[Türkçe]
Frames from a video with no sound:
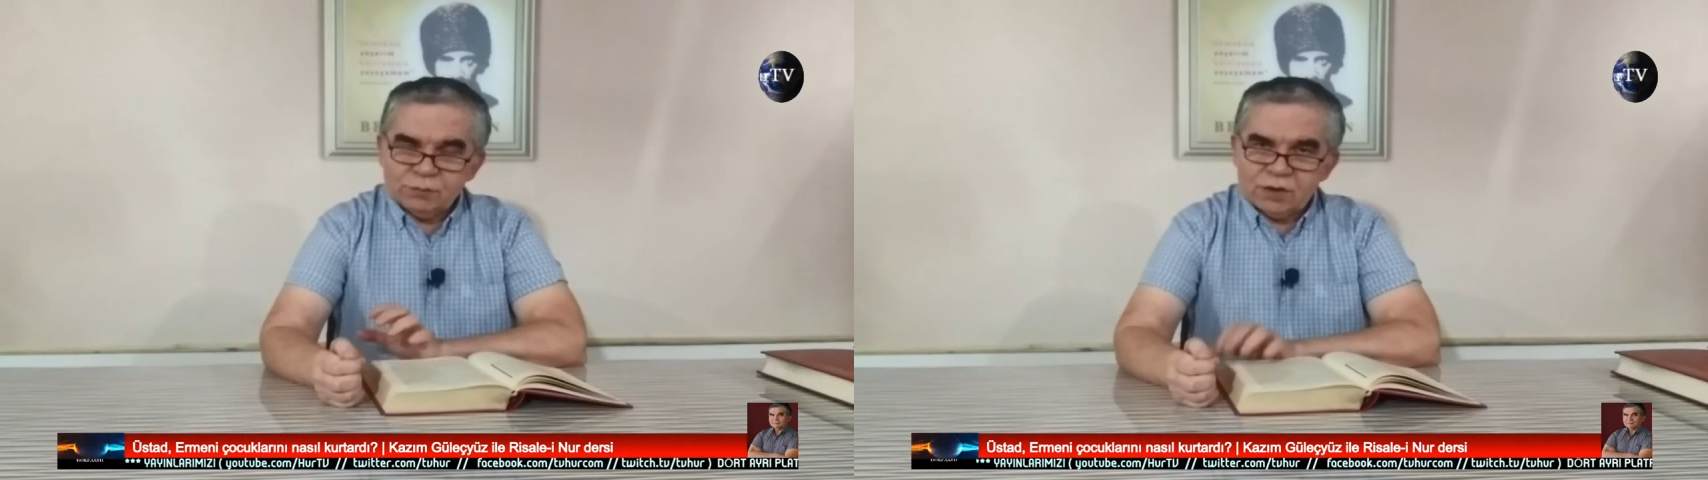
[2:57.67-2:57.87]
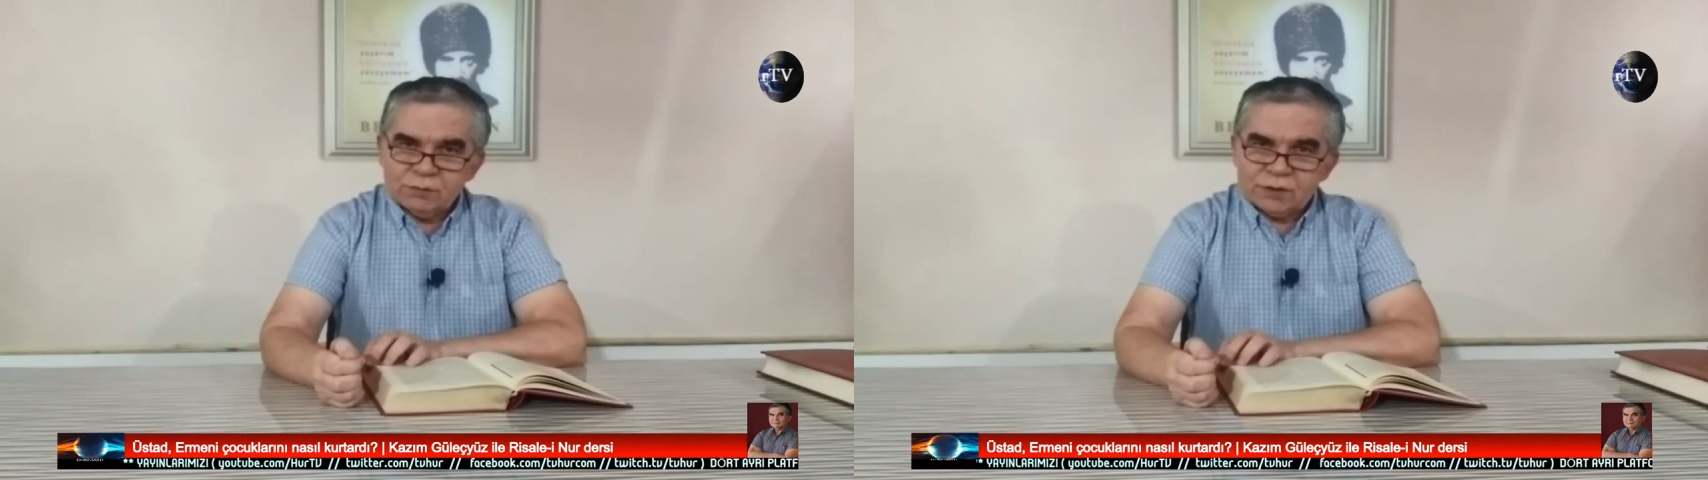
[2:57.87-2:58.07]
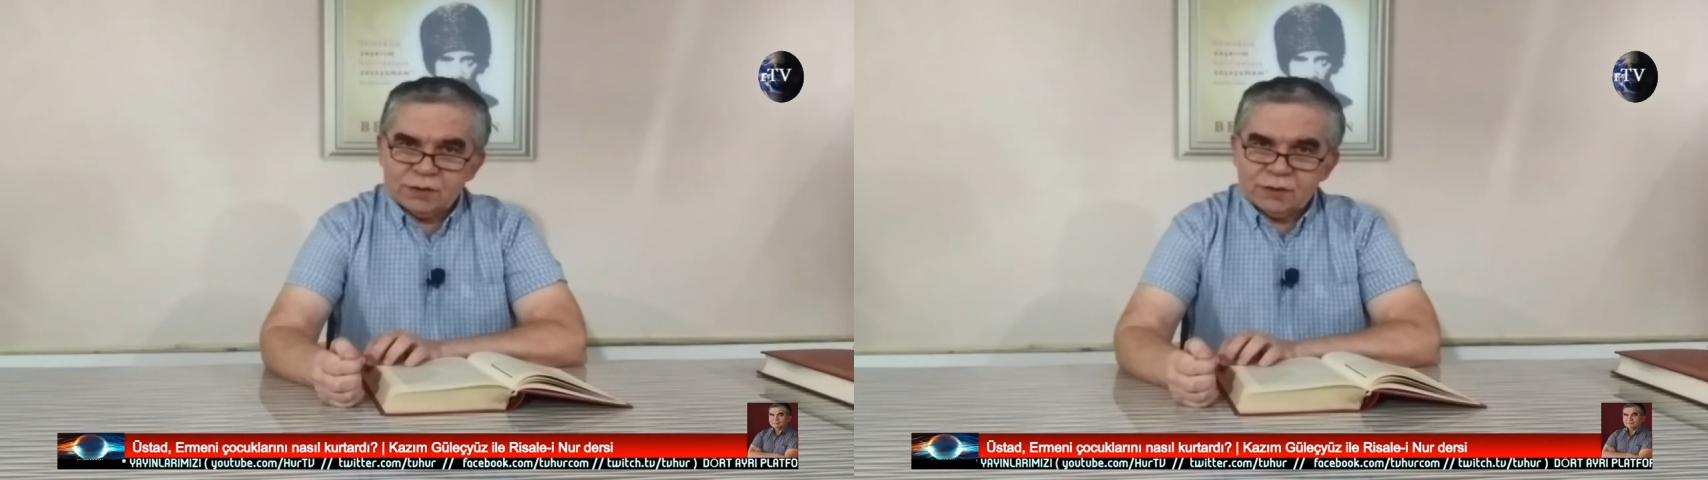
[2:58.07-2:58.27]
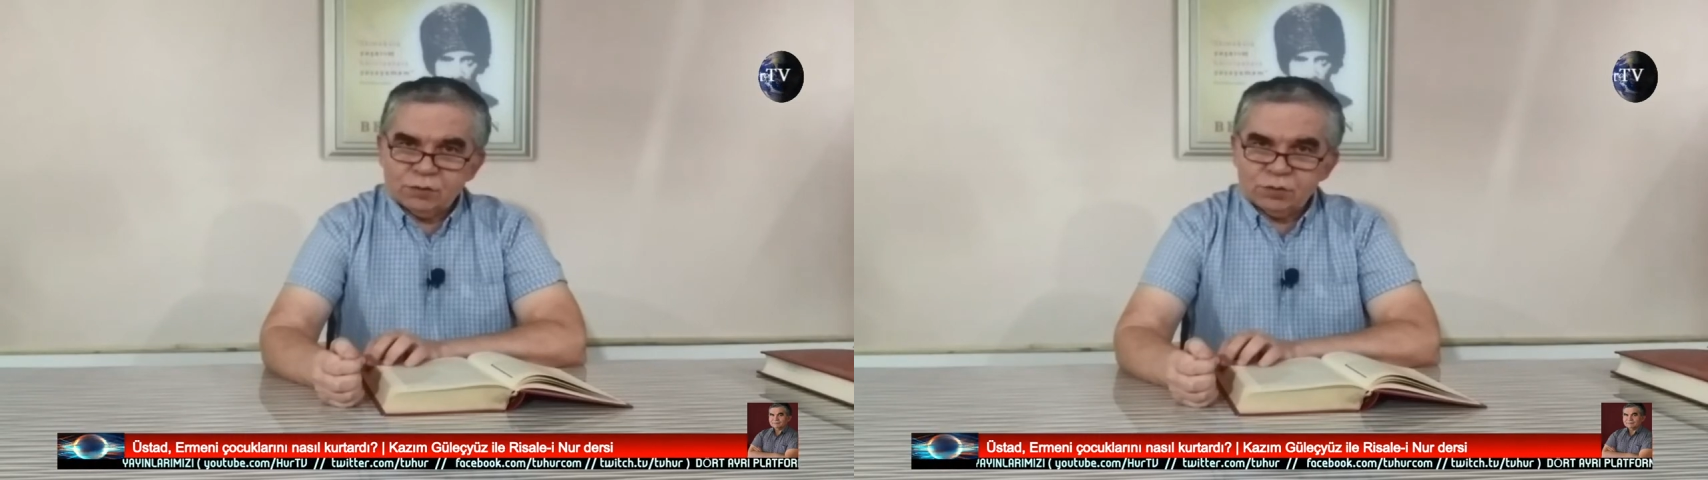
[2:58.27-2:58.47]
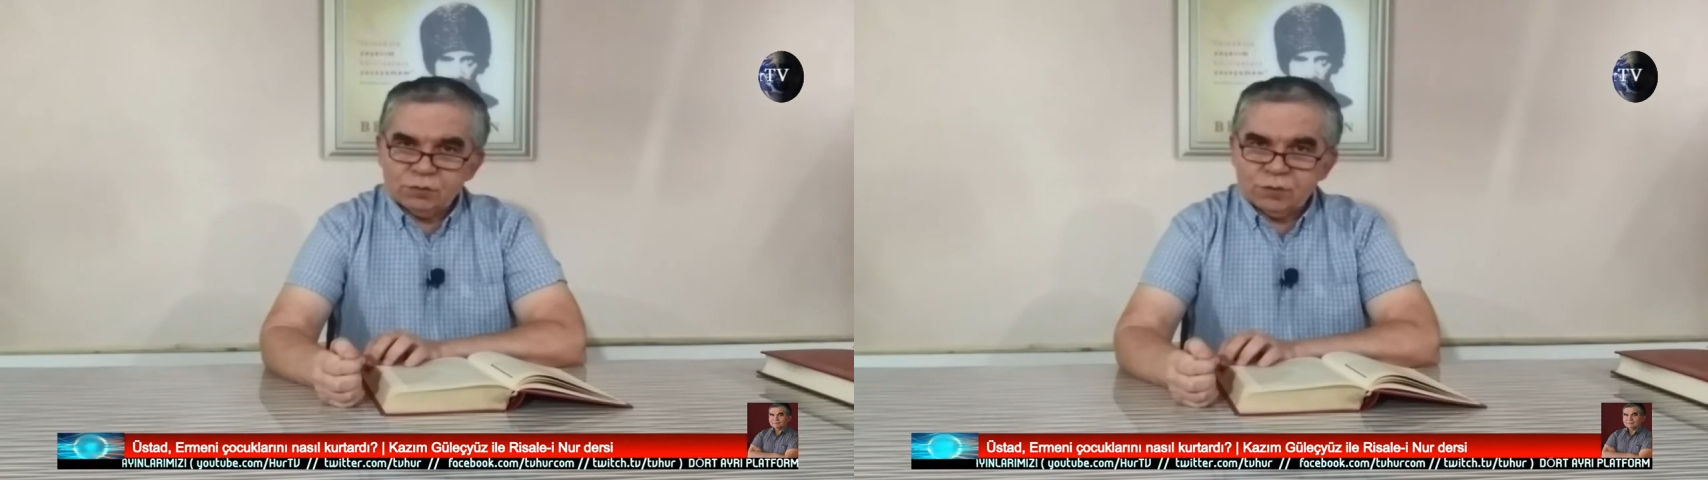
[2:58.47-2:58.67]
mabedlere
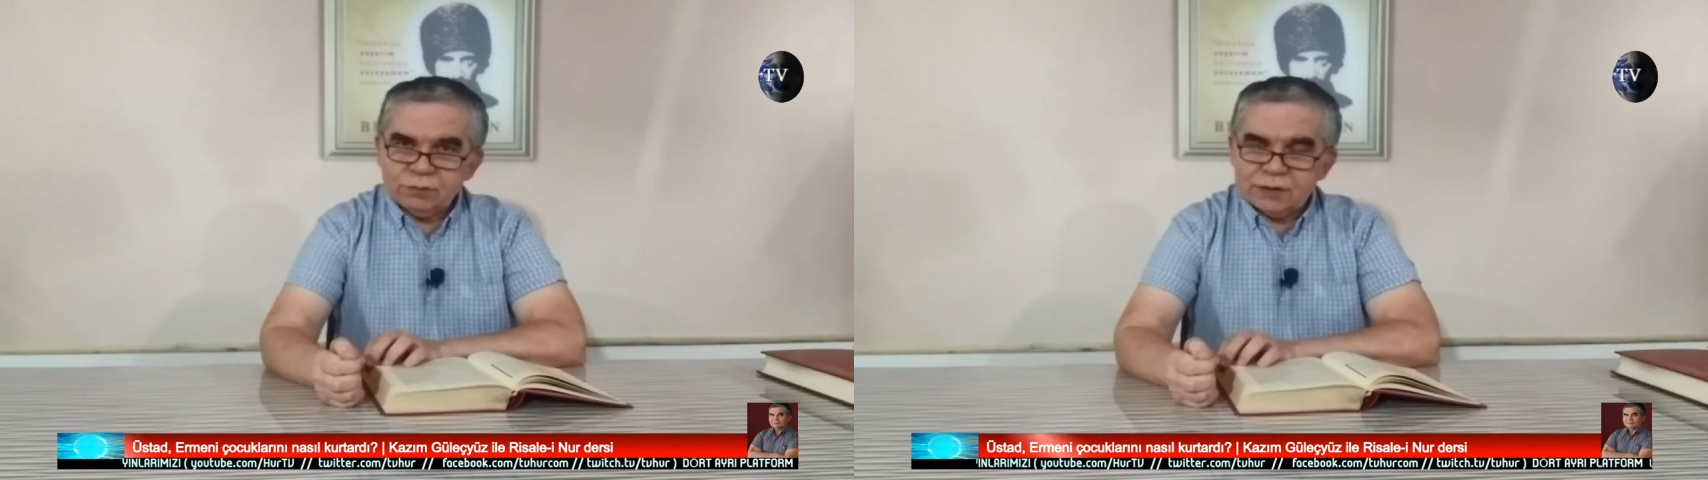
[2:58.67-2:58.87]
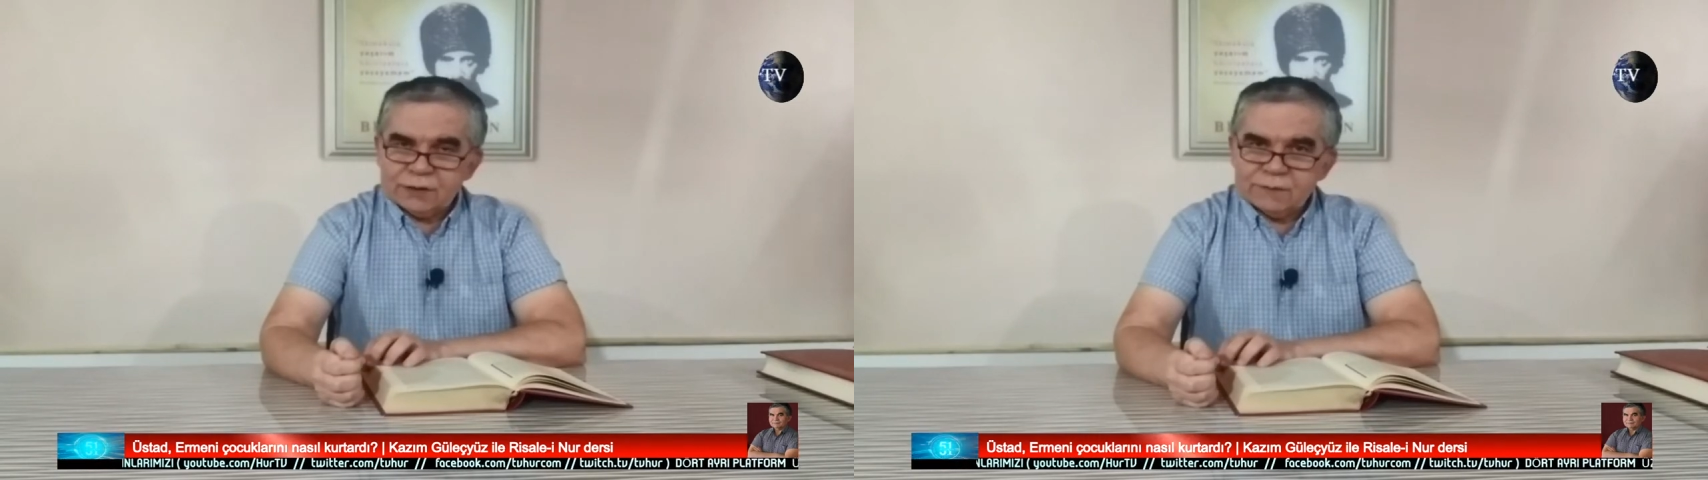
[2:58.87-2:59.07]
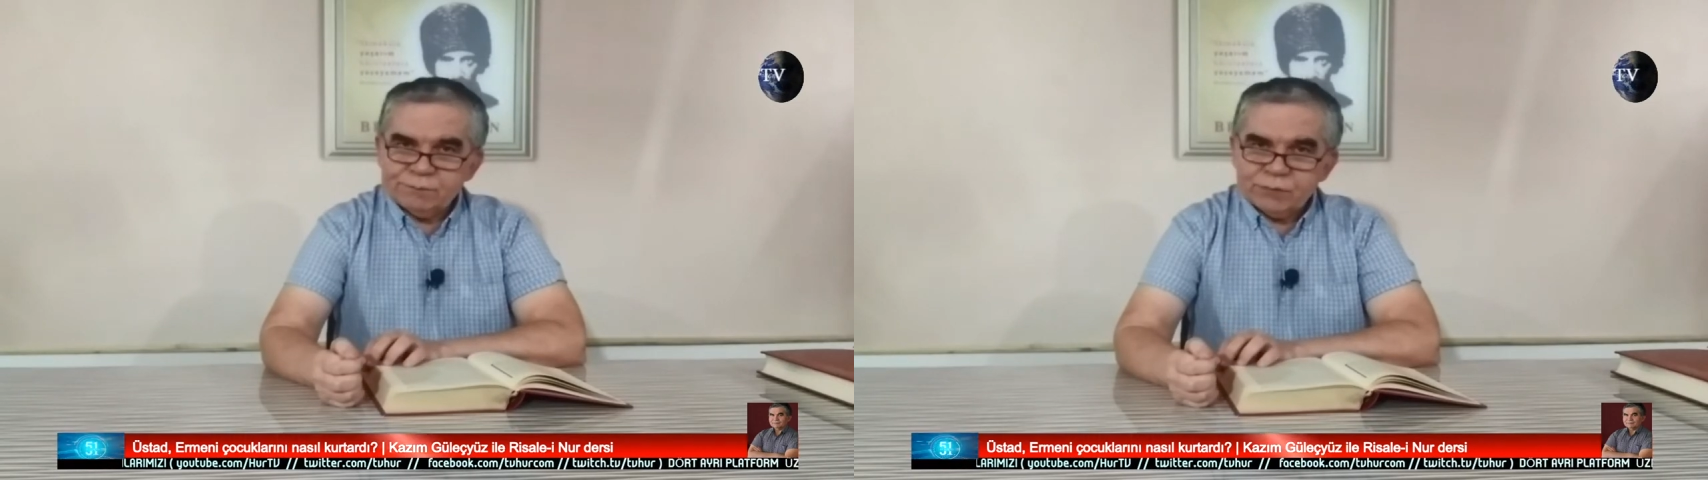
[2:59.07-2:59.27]
dokunmamak,